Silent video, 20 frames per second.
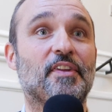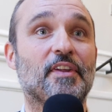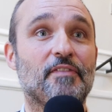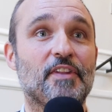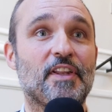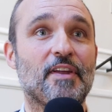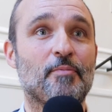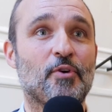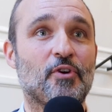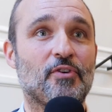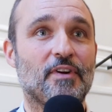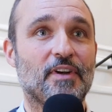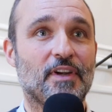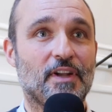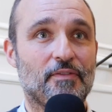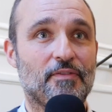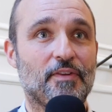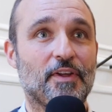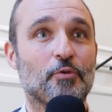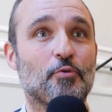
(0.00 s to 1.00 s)
C'est évidemment
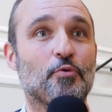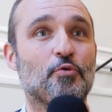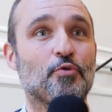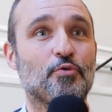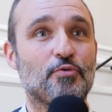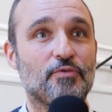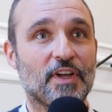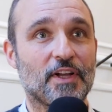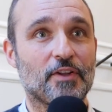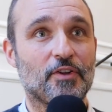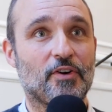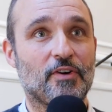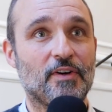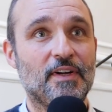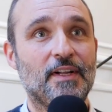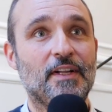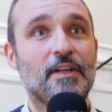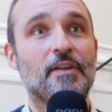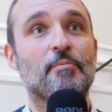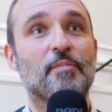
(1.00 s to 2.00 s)
l'affaire de nos gouvernants,
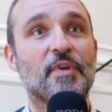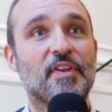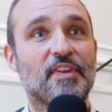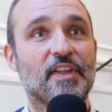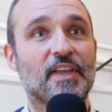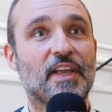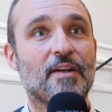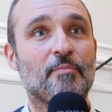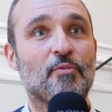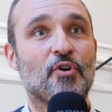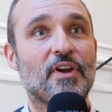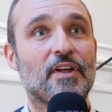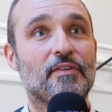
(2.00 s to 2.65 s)
mais c'est également